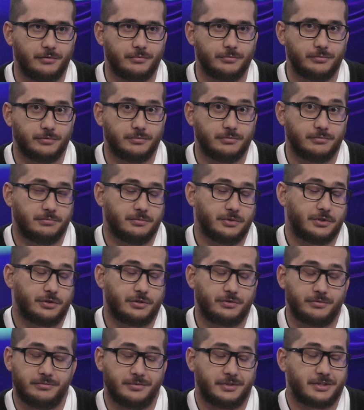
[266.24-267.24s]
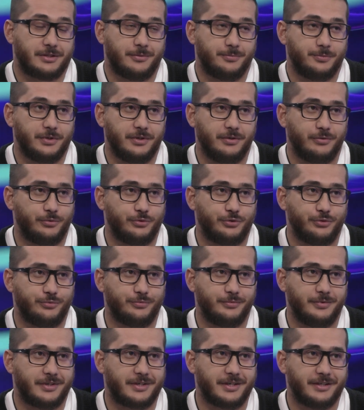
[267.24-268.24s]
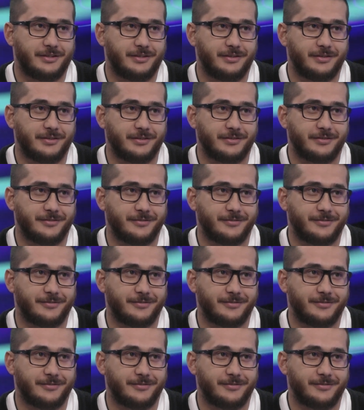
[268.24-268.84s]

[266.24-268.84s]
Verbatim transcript: Ну, это же на самом деле очень увлекательно.